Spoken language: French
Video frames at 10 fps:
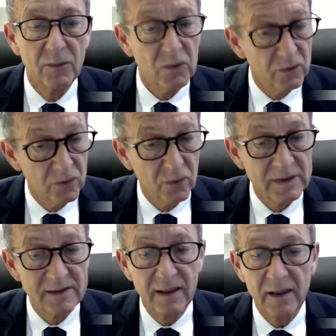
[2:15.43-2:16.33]
Monsieur le
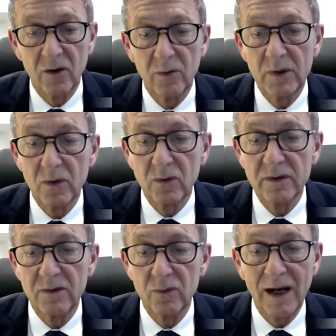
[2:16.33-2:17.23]
commissaire, comment
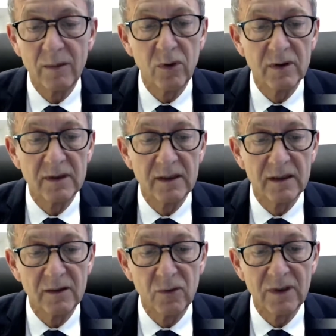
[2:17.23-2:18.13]
comptez-vous aborder
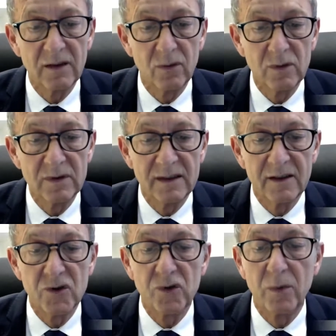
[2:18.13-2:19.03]
dans vos travaux cet
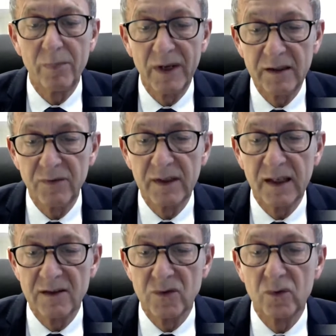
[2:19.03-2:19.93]
enjeu de
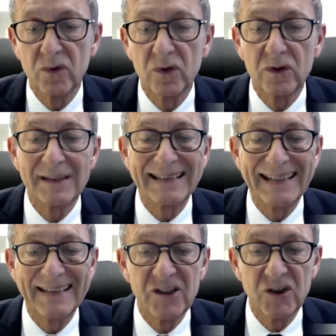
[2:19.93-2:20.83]
planification de notre
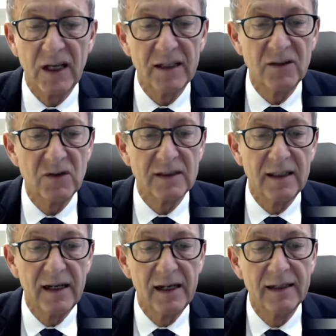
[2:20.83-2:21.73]
stratégie
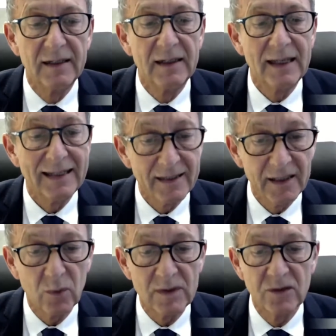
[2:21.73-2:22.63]
industrielle et
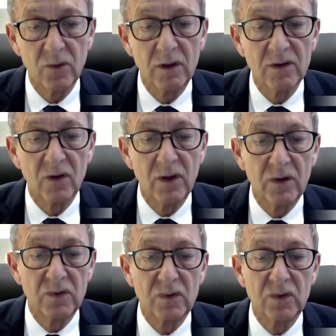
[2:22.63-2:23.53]
d'adéquation entre les
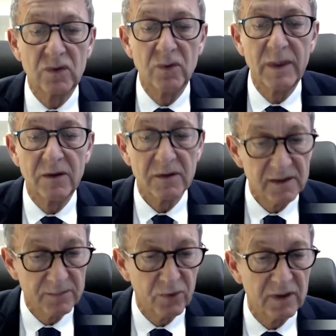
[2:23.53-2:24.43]
ressources humaines
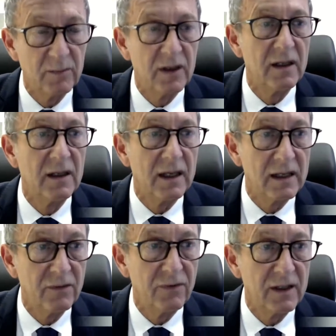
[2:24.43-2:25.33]
disponibles et
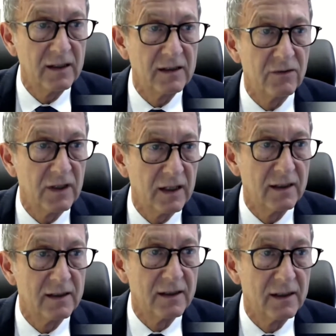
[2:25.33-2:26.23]
les filières d'avenir.
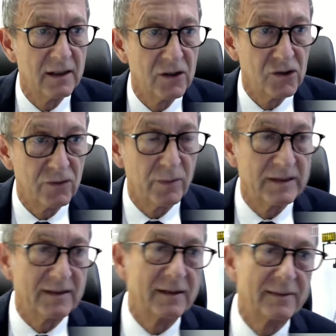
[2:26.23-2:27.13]
Je vous
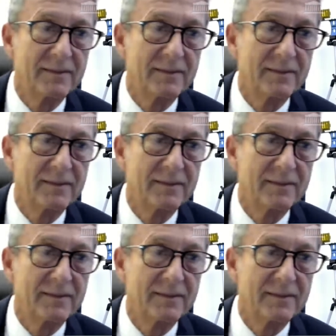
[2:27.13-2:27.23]
remercie.